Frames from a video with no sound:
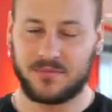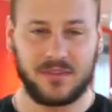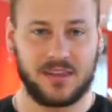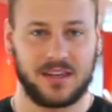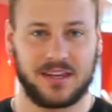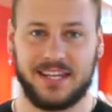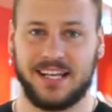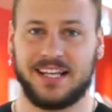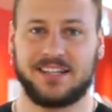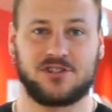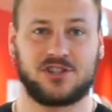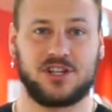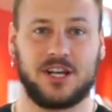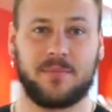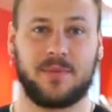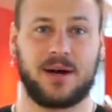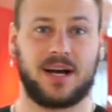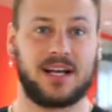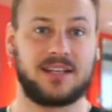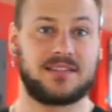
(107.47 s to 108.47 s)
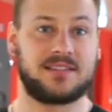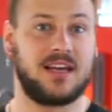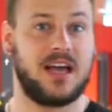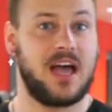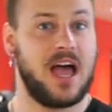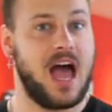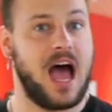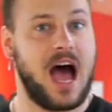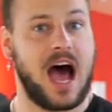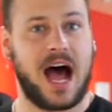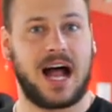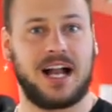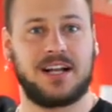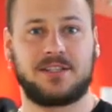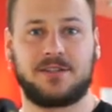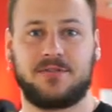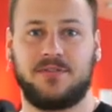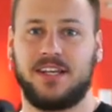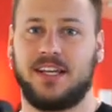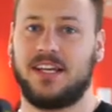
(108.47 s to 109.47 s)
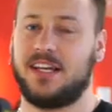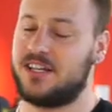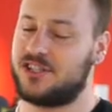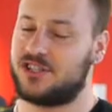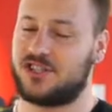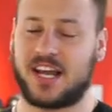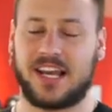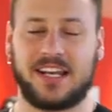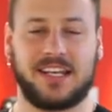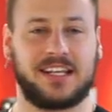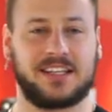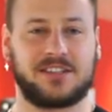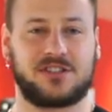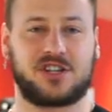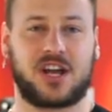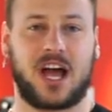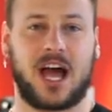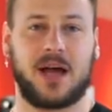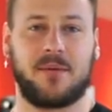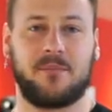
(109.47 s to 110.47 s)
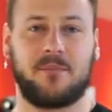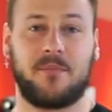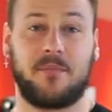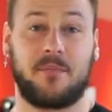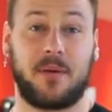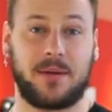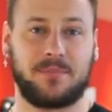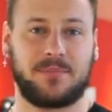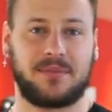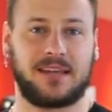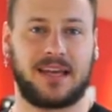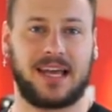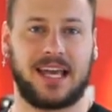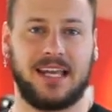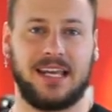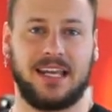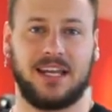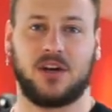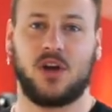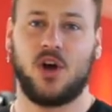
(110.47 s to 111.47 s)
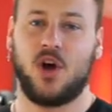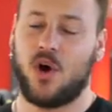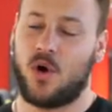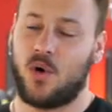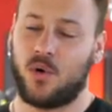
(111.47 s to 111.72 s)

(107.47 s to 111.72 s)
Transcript: Nichts Schlimmeres als wie ständiges Schreiben beim Training